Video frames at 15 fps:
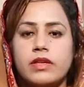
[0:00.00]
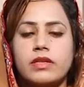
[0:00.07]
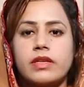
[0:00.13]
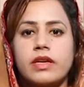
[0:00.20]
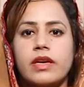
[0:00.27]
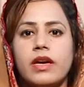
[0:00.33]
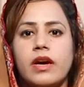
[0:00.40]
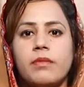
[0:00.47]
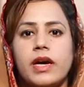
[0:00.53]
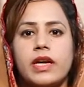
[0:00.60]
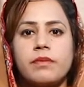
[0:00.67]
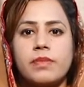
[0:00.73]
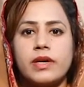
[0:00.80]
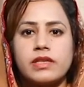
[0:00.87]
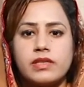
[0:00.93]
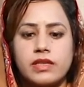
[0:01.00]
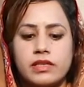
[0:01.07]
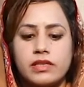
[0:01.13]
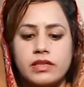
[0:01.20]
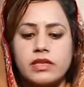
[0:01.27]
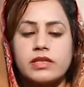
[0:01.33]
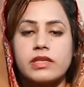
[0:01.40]
कि हमारे पास
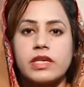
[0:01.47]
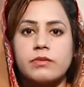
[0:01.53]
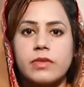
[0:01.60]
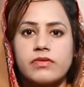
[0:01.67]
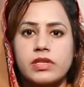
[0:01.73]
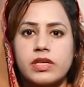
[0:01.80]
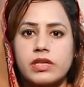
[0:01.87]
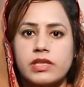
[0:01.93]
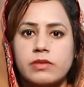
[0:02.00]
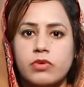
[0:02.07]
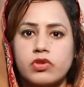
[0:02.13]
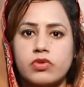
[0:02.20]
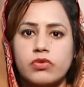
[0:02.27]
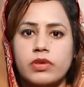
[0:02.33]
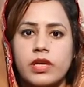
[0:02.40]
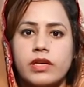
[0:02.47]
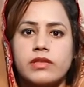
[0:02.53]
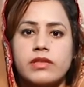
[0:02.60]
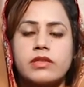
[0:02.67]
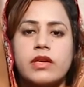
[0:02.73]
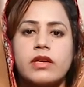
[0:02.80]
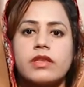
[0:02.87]
इसकी स्कीम ऑफ स्टडीज़ मौजूद हैं
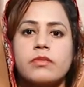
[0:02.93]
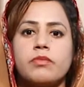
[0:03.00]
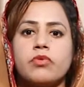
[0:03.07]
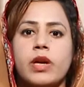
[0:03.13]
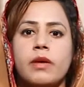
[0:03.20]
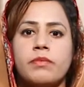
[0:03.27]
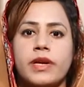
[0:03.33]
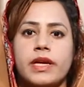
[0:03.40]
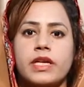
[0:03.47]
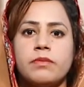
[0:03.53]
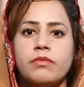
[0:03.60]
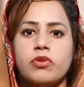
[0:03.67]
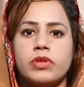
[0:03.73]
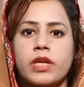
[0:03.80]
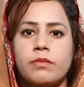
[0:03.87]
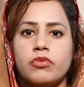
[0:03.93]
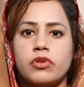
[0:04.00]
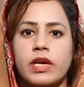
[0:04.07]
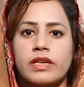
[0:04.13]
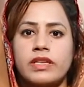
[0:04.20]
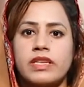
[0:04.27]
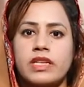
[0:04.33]
जिसके अंदर पूरा ब्रेकअप होता है पूरा
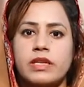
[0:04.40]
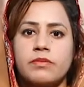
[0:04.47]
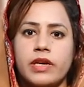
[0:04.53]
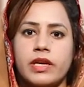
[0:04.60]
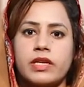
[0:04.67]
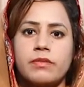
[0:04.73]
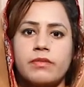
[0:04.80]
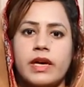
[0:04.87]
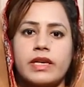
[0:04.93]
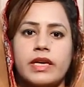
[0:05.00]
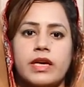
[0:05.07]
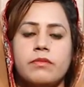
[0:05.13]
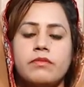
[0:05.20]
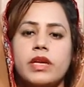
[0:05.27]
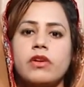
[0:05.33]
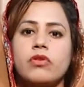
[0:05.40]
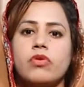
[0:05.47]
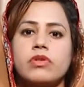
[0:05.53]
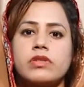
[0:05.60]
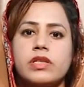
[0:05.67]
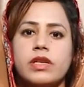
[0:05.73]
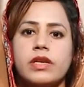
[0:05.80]
ईयरली ब्रेकअप है कि हमने
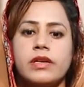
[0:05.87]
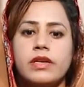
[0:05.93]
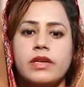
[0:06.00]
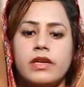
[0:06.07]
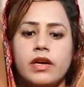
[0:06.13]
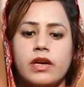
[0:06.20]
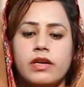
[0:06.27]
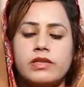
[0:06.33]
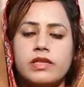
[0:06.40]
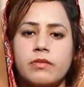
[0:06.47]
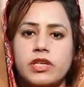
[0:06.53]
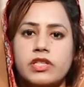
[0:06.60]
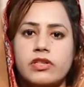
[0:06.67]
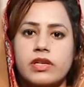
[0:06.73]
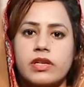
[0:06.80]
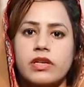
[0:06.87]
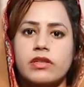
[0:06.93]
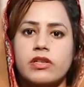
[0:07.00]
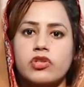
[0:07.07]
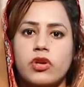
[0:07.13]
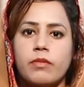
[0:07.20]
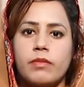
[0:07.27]
कौन से सेमेस्टर के
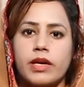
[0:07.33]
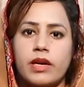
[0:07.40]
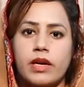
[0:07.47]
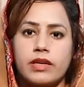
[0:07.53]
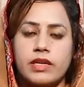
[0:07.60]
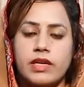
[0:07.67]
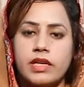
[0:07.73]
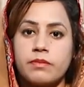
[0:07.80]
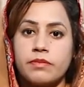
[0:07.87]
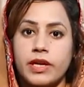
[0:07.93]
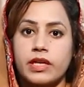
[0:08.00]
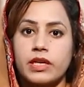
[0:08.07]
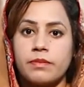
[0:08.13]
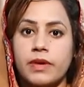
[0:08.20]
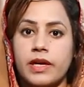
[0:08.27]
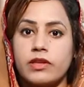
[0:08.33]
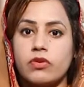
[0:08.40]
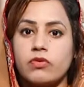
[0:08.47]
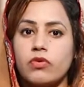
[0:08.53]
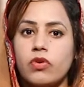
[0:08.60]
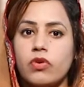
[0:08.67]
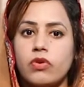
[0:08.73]
अंदर जो हमारा ईयरली ब्रेकअप है तो वो